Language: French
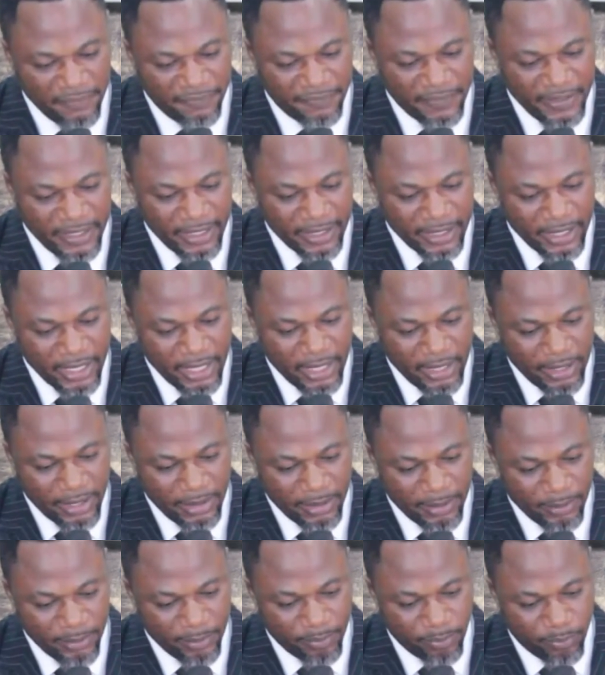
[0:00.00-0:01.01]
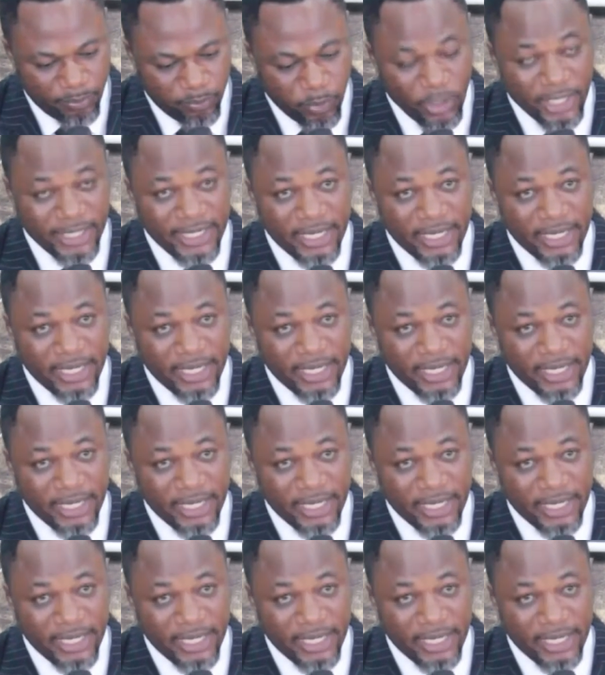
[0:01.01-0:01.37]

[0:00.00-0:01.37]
faire un point